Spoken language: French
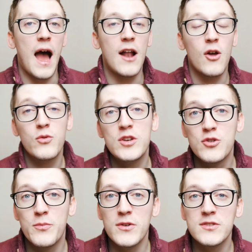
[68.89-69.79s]
alors oui,
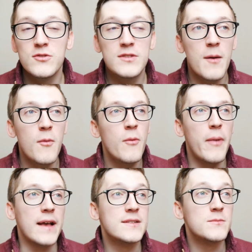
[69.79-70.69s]
je pense notamment
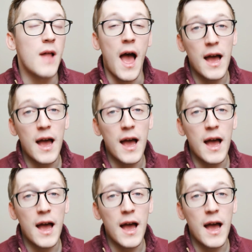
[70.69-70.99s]
par exemple